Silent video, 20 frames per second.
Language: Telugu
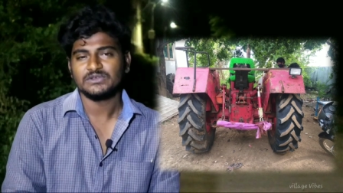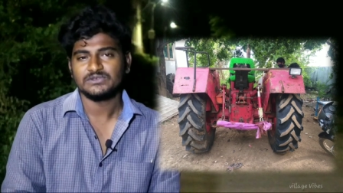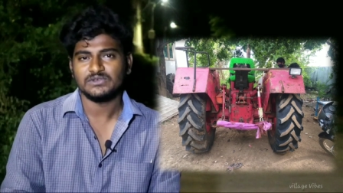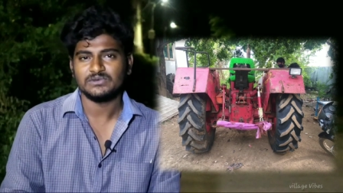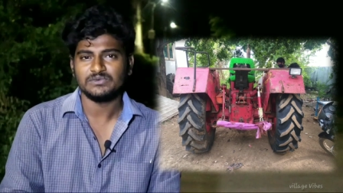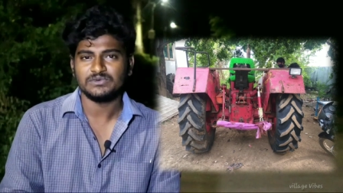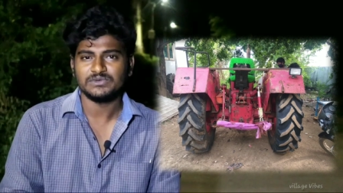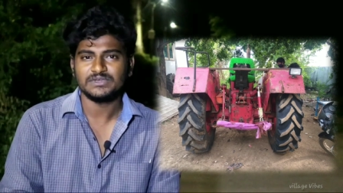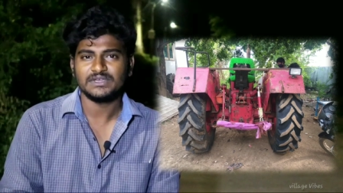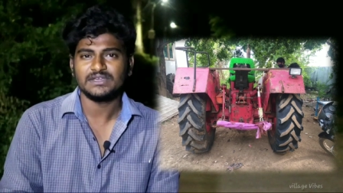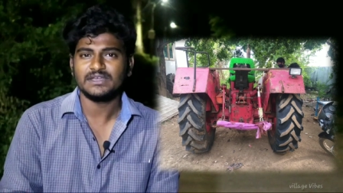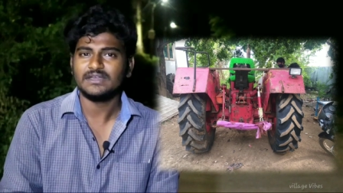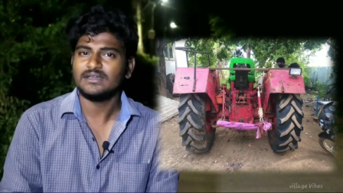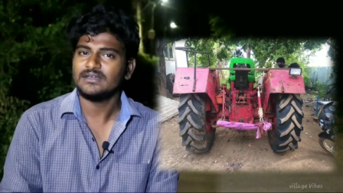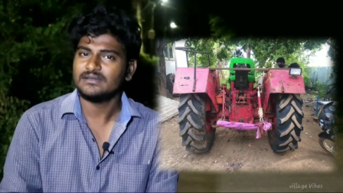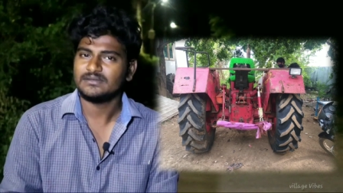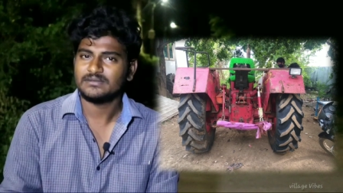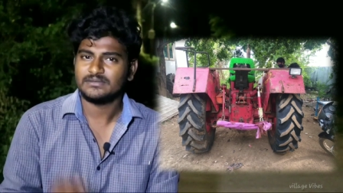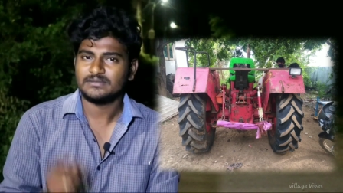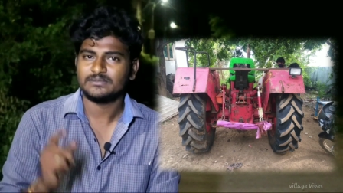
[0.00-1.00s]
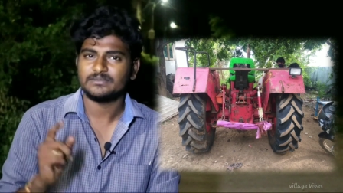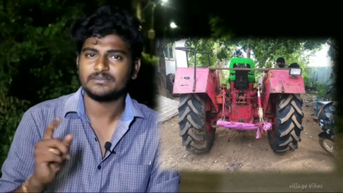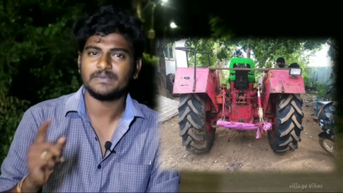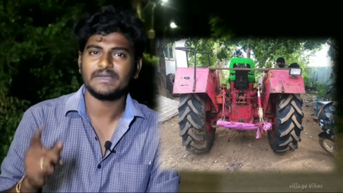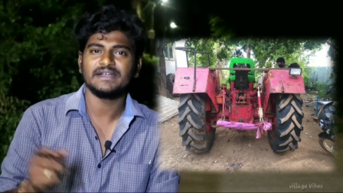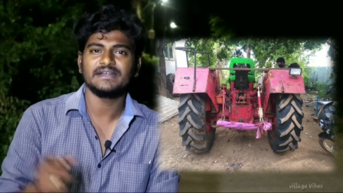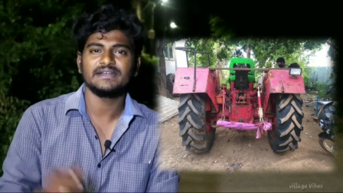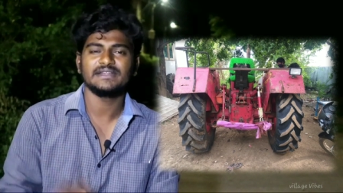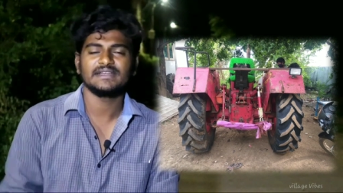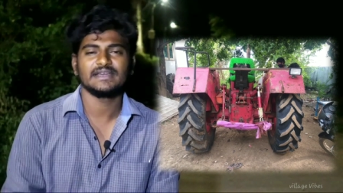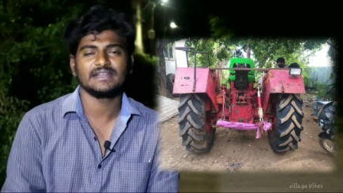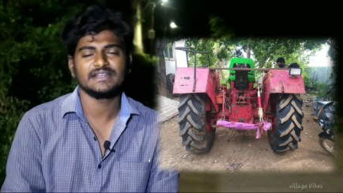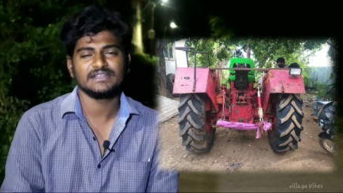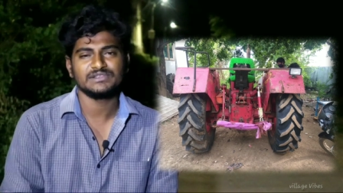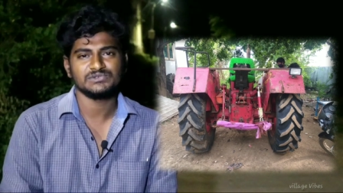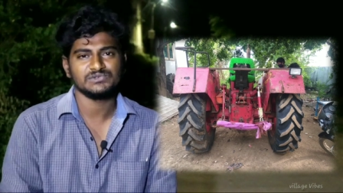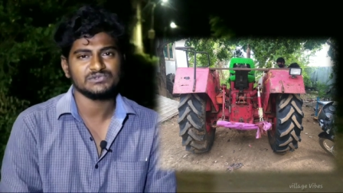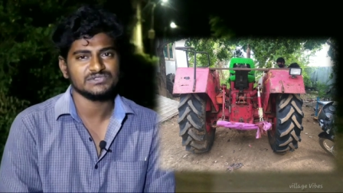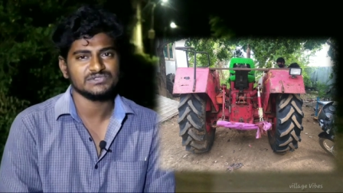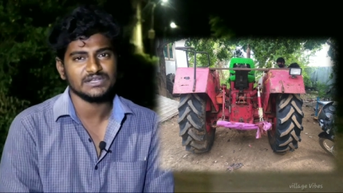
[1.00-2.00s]
సో ముఖ్యంగా పెయింటింగ్
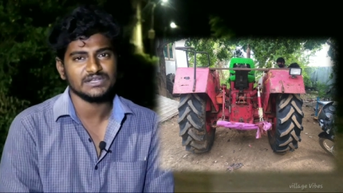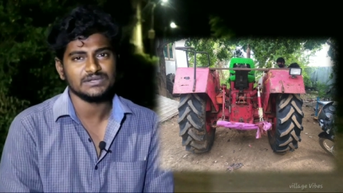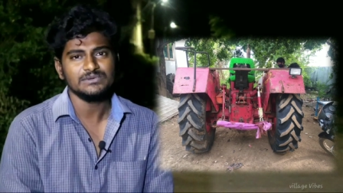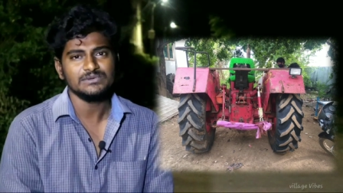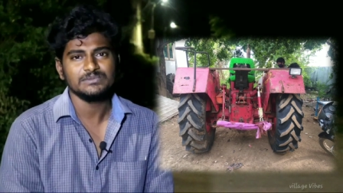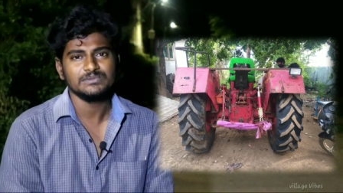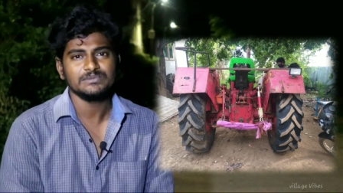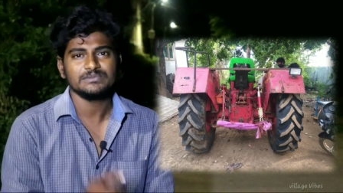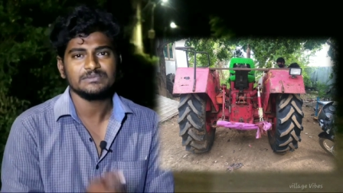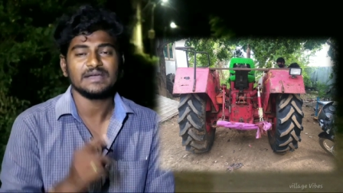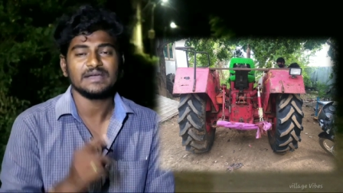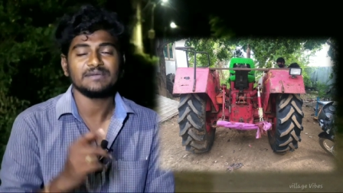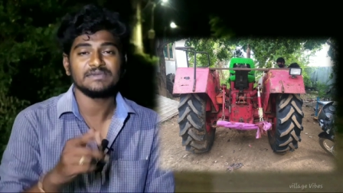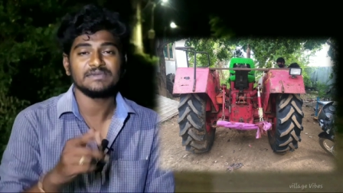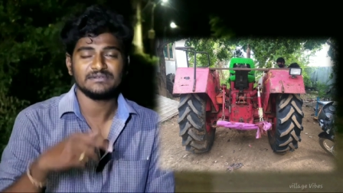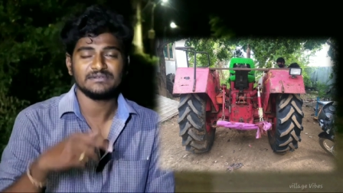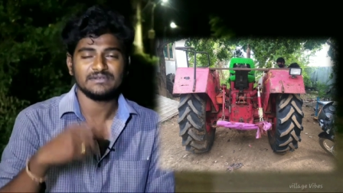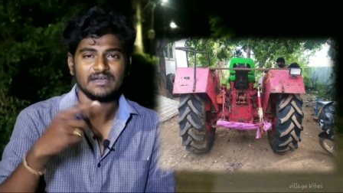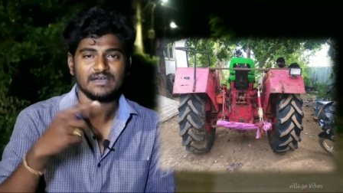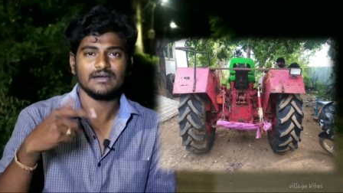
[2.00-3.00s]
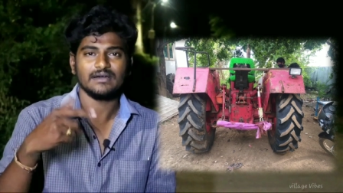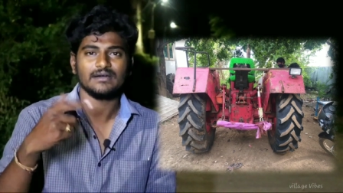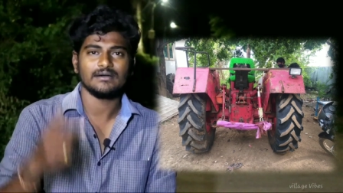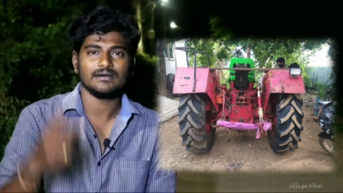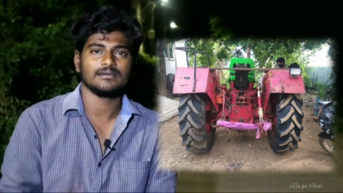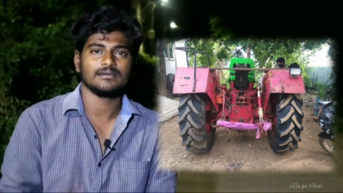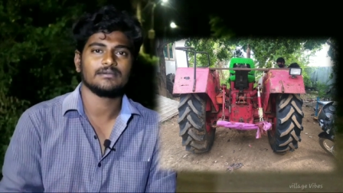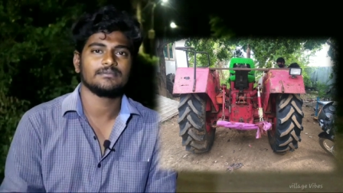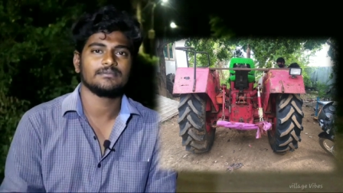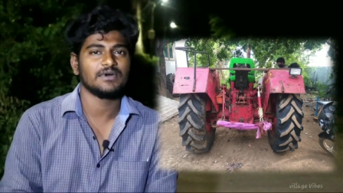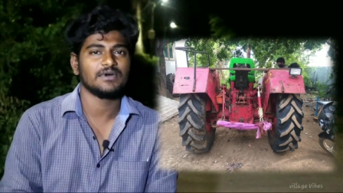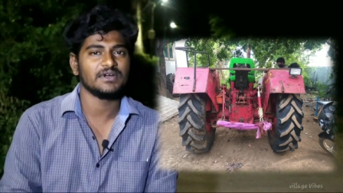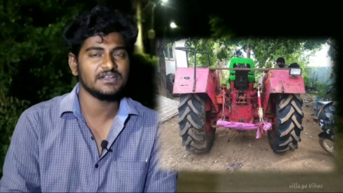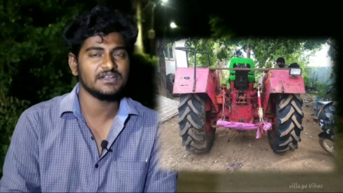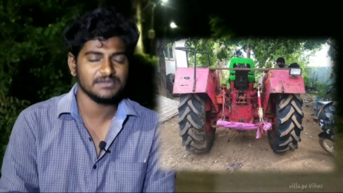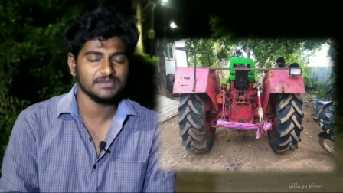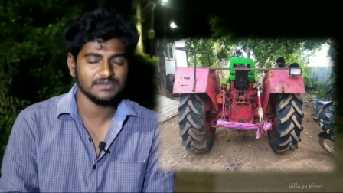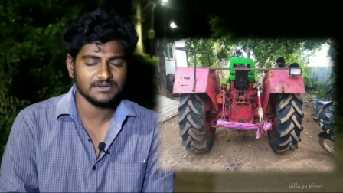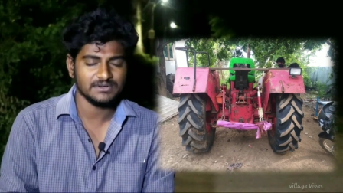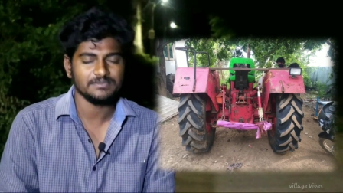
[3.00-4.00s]
అనేది చూస్తారు ఐ మీన్ ఆ
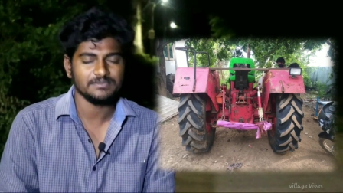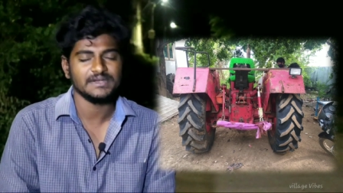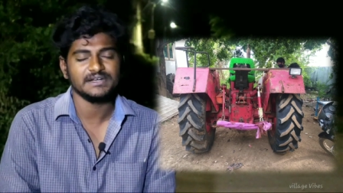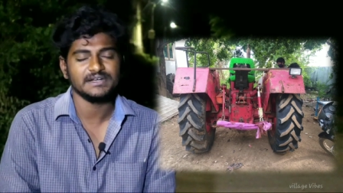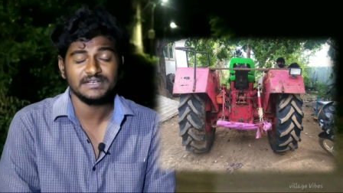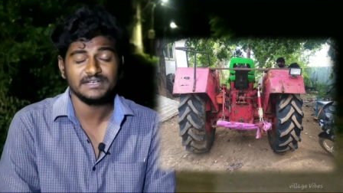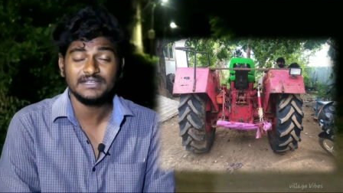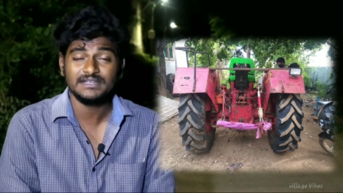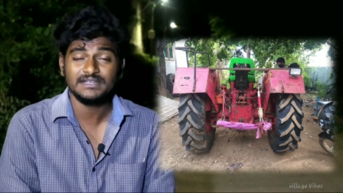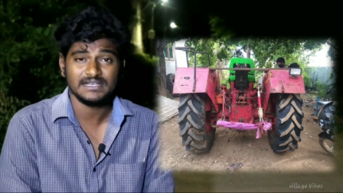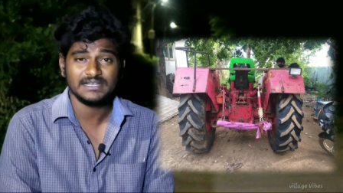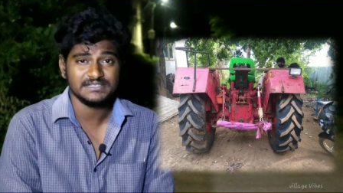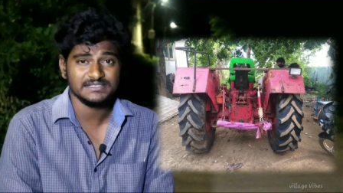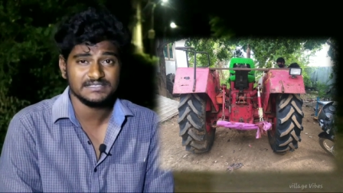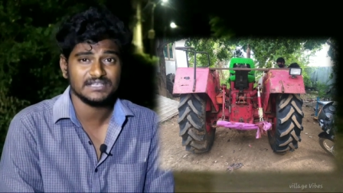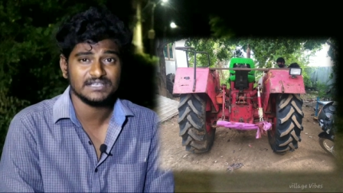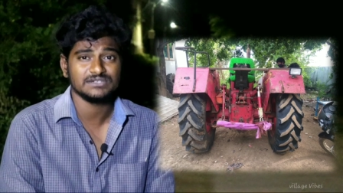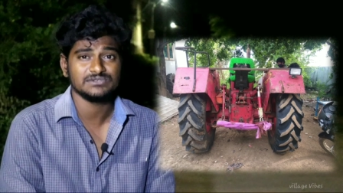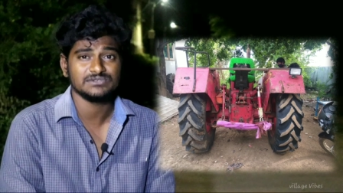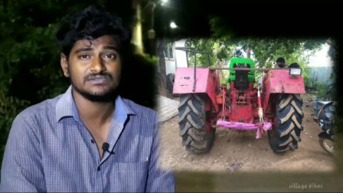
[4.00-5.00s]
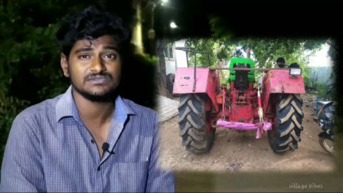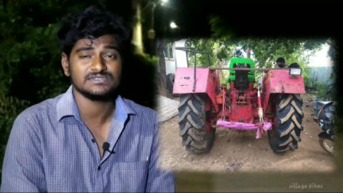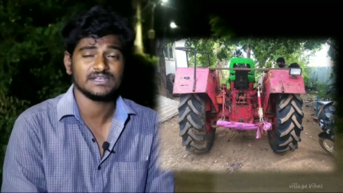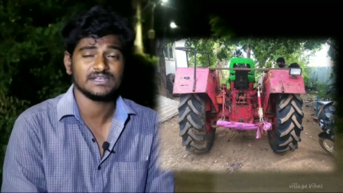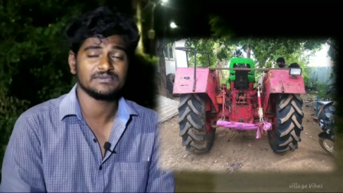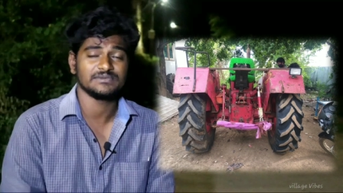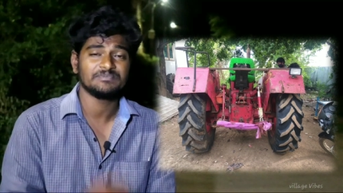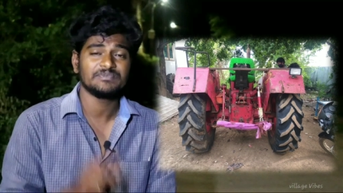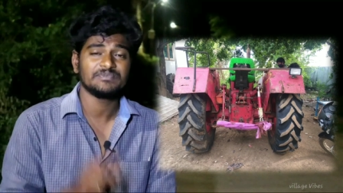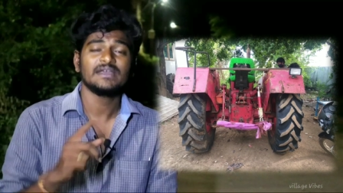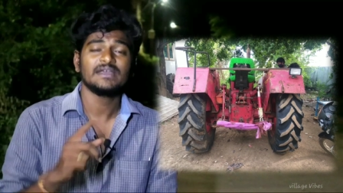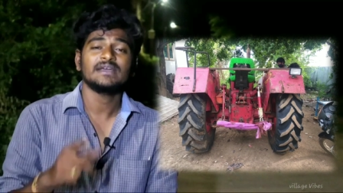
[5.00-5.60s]
బాడీ మీద ఉన్న పెయింట్ని ఖచ్చితంగా చూస్తారు